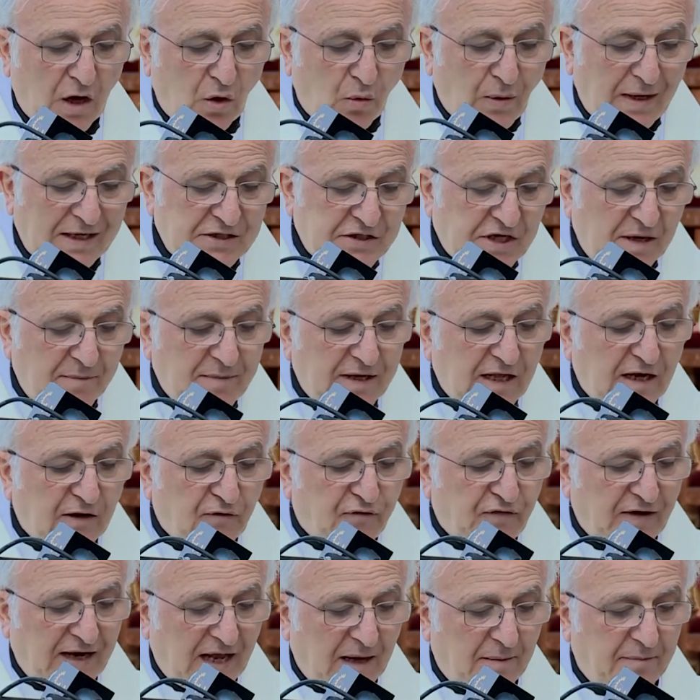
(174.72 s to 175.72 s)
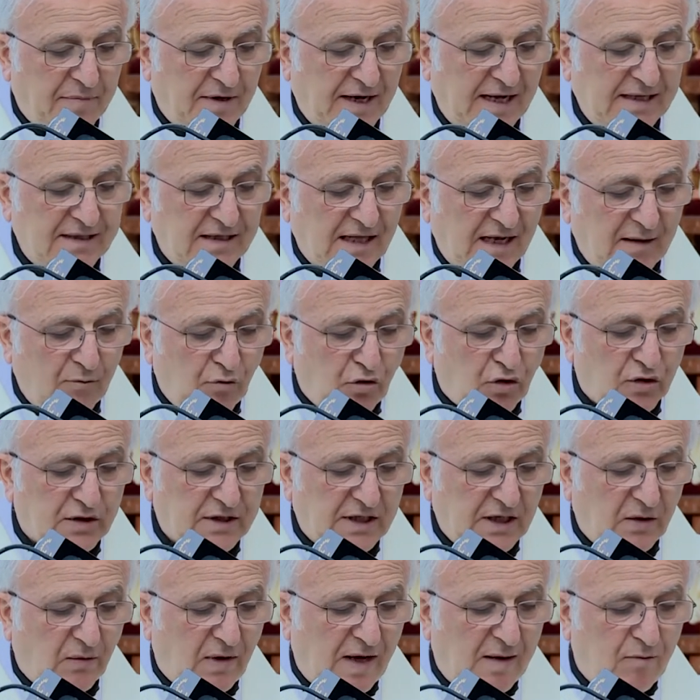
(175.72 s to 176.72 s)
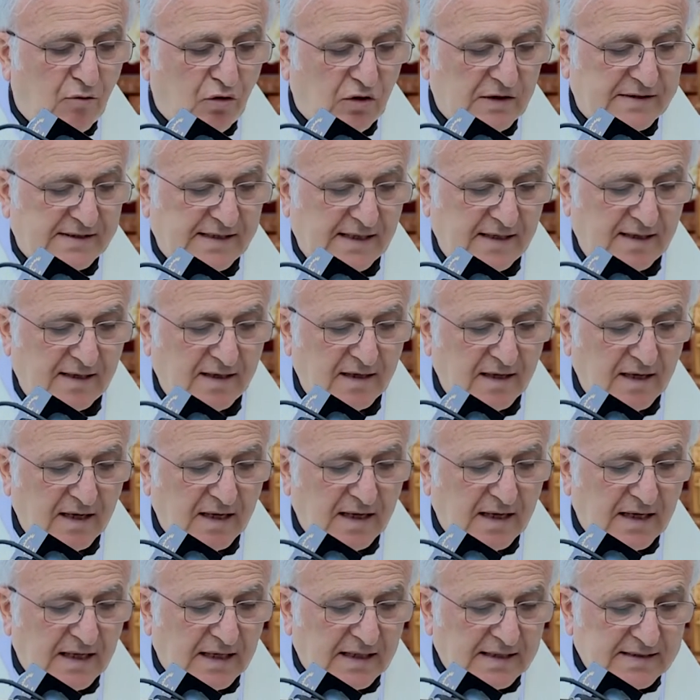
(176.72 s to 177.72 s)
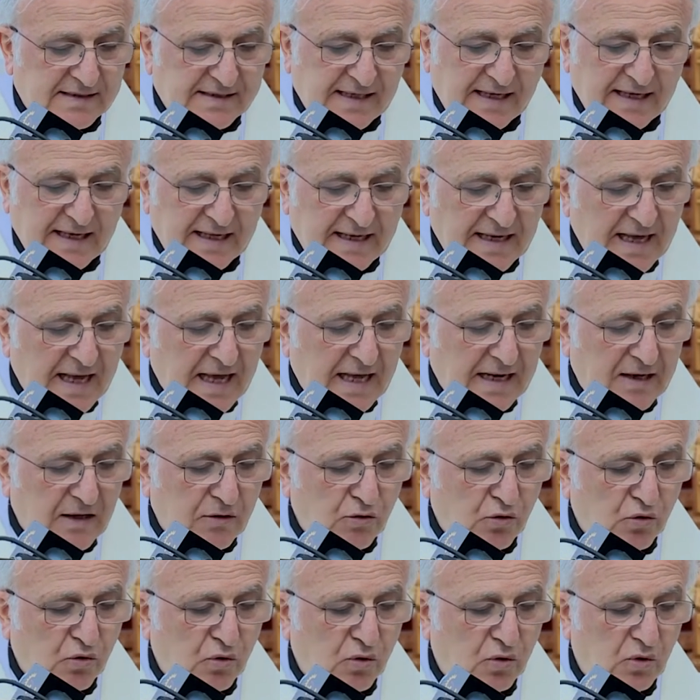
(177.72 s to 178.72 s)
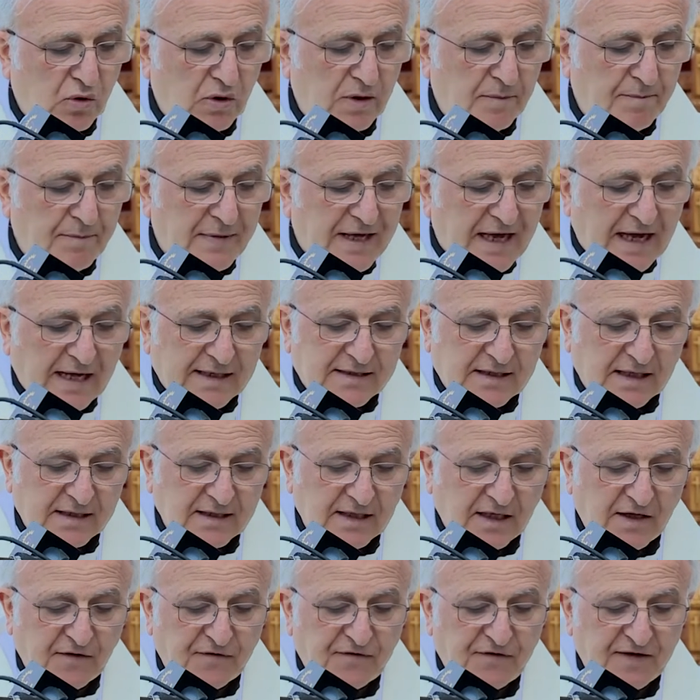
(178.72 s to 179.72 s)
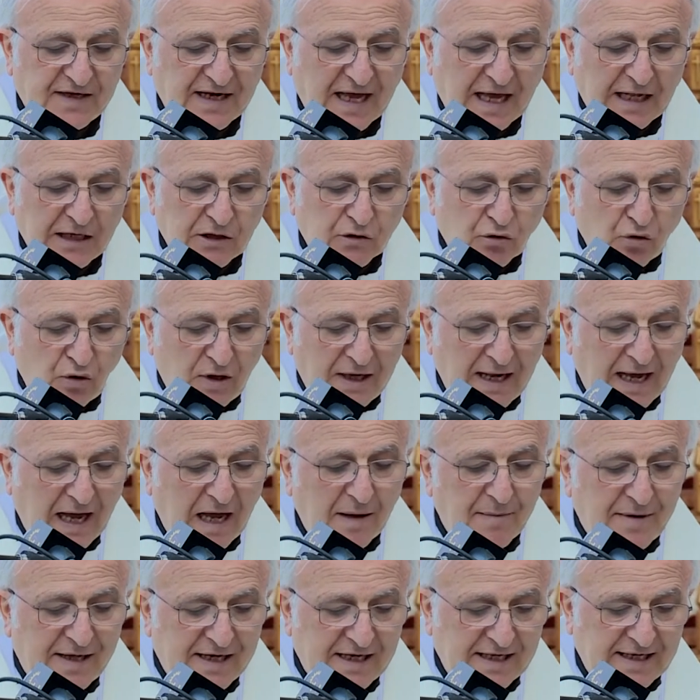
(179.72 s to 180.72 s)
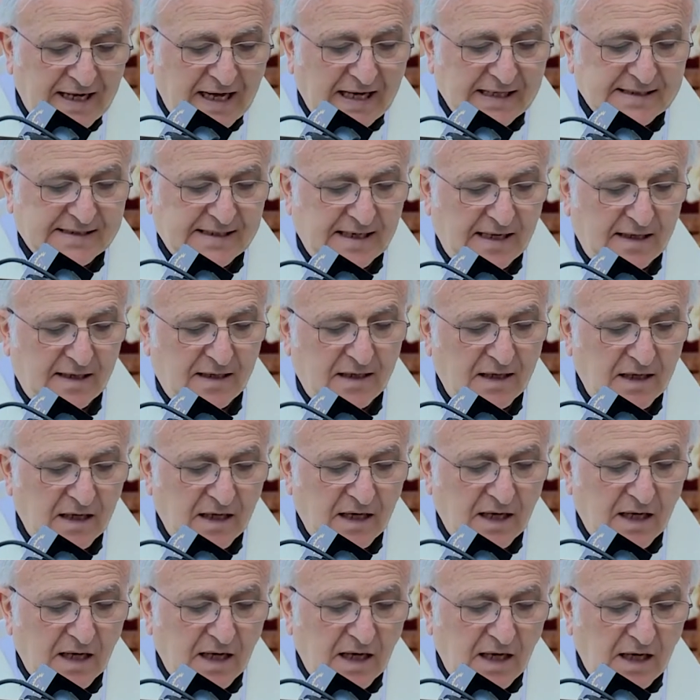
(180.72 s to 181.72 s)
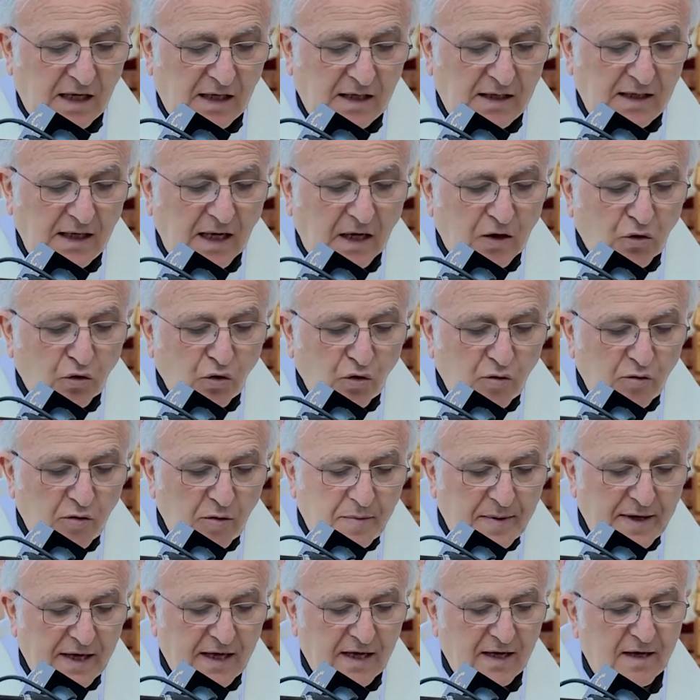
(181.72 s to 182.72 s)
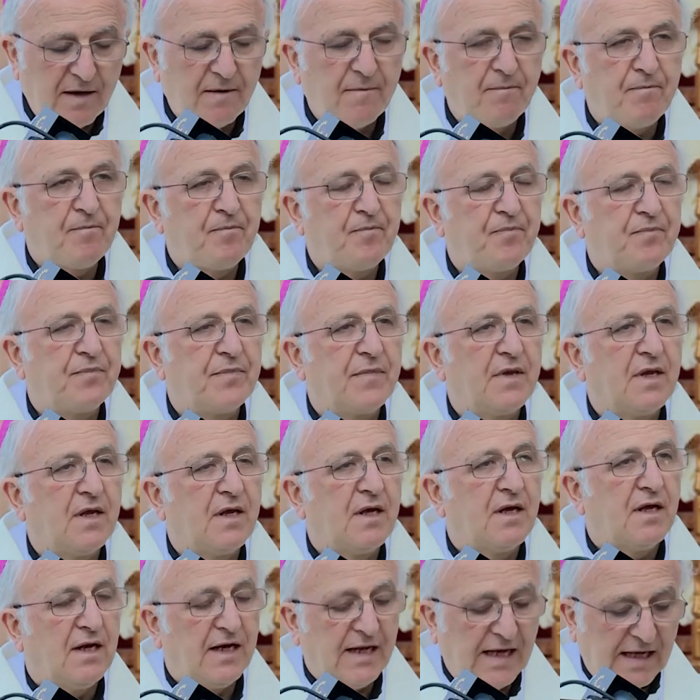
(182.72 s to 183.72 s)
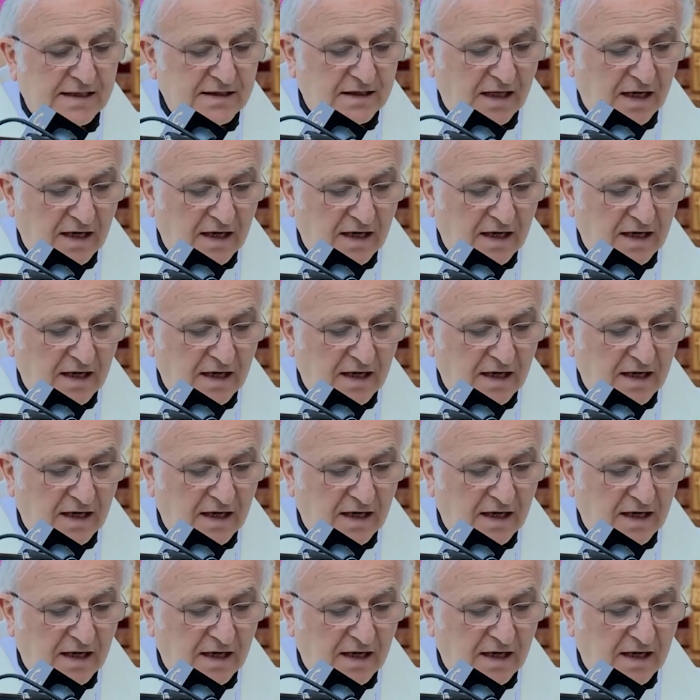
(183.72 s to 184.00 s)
والجميل في الأمر أن المعطي والمحسن سينال مئة ضعف عن كل عمل حسن يقوم به لأن